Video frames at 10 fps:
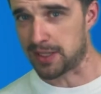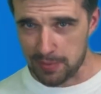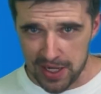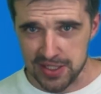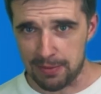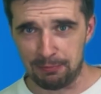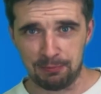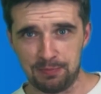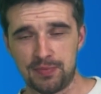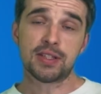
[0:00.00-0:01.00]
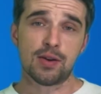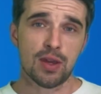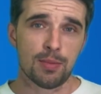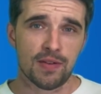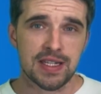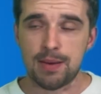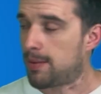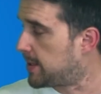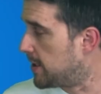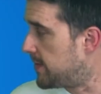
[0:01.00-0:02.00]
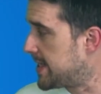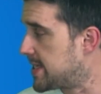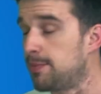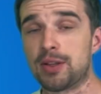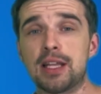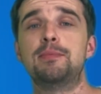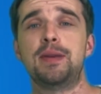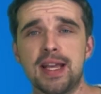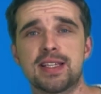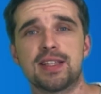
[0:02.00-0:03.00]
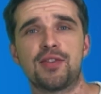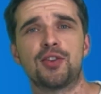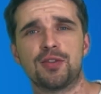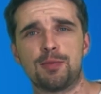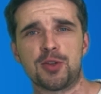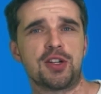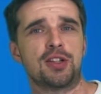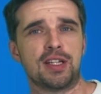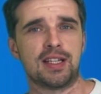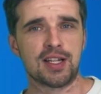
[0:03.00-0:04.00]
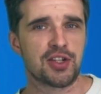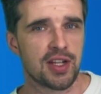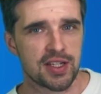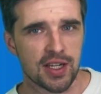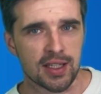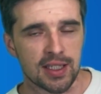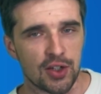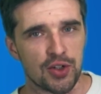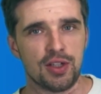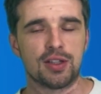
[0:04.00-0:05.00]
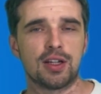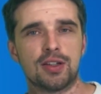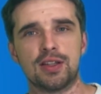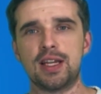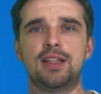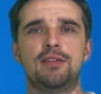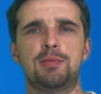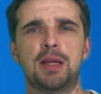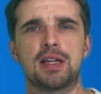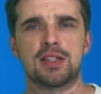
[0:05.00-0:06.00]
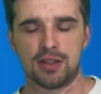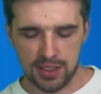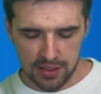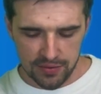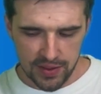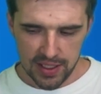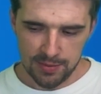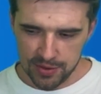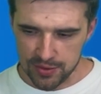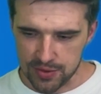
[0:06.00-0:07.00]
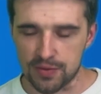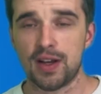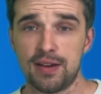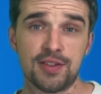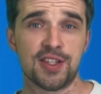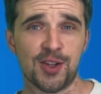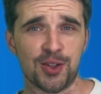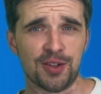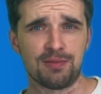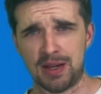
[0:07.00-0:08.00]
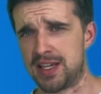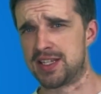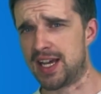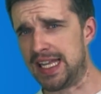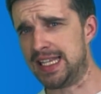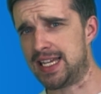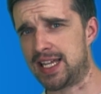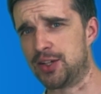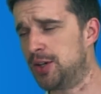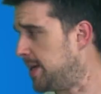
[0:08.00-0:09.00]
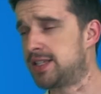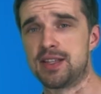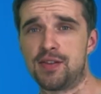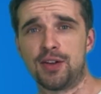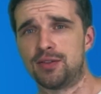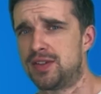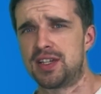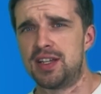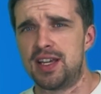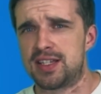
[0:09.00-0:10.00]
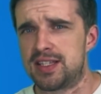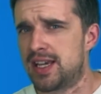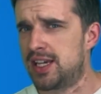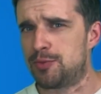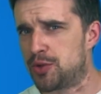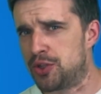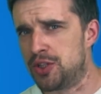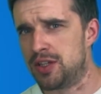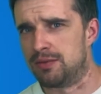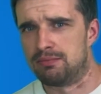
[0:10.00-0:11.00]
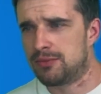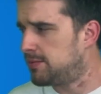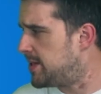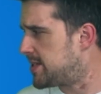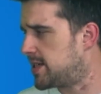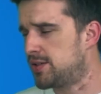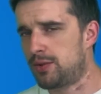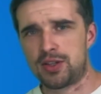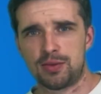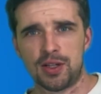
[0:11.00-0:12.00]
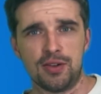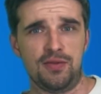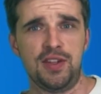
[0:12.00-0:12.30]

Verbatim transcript: Zapraszam. Bo całkiem poważnie mam tego więcej, ponad 500 zwrotów podzielonych na 13 kategorii, do tego native speakerzy, do tego wiele bonusów, a wszystko to w pakiecie Enlinado. 500 zwrotów, jeżeli jeszcze z jakiejś przyczyny no, nie zdarzyło Ci się tego